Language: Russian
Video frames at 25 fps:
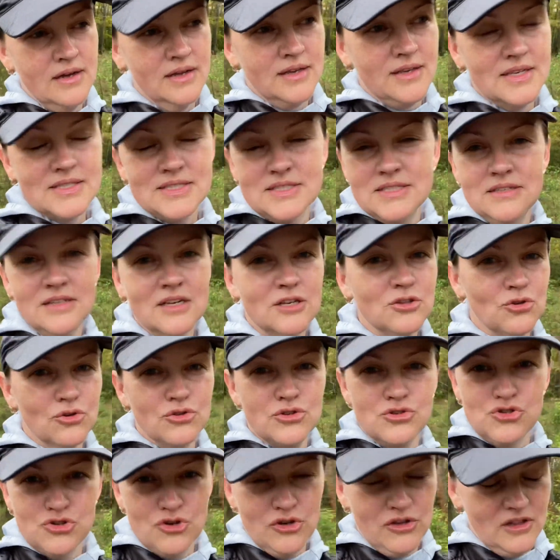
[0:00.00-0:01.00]
Если никто
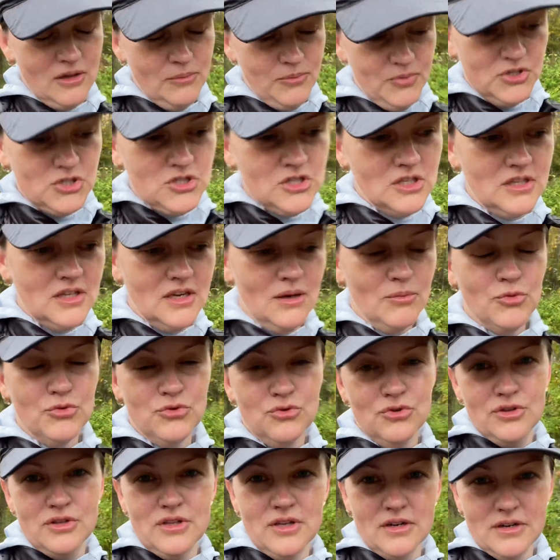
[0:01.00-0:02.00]
ничего не напишет, я
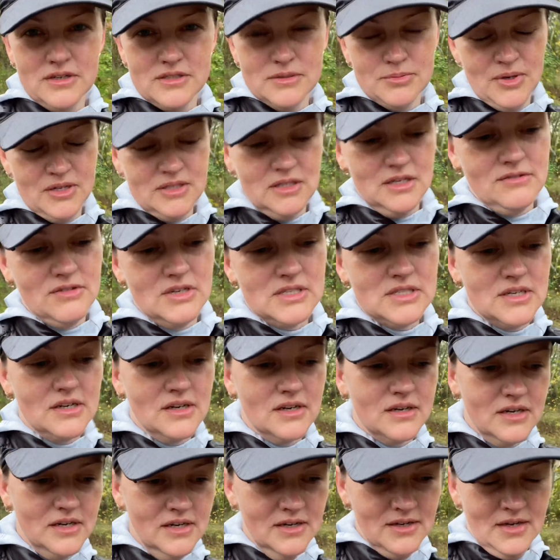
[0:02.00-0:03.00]
буду это рассматривать
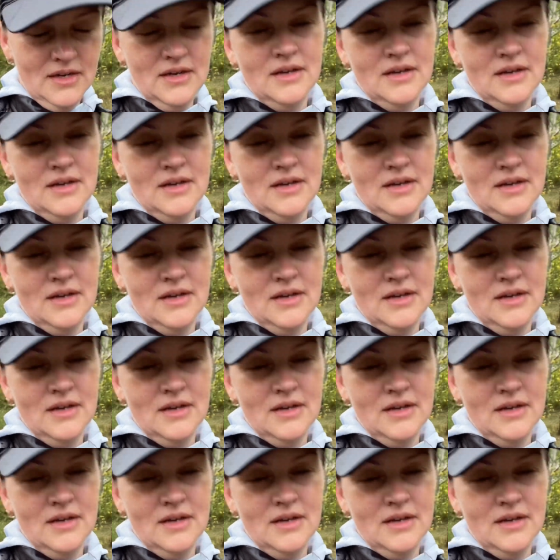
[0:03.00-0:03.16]
как...